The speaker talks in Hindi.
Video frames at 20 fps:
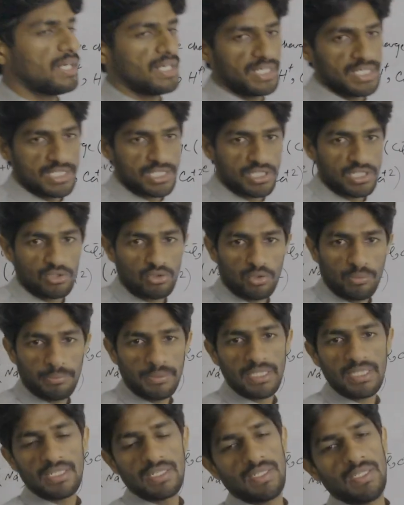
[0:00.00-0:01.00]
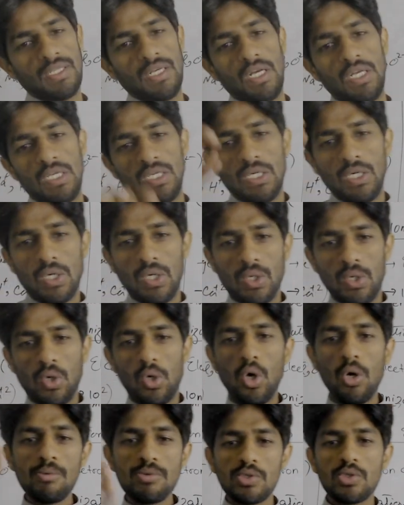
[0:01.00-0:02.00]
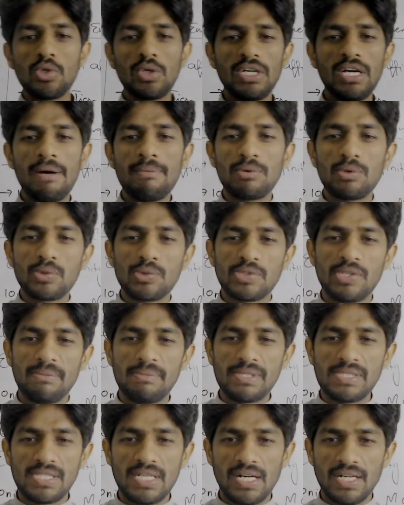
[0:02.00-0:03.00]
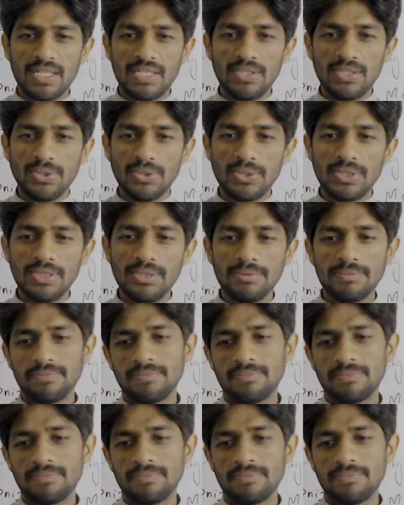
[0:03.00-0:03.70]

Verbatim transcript: आज का टॉपिक होप्स गया आपको समझ आ गई होगी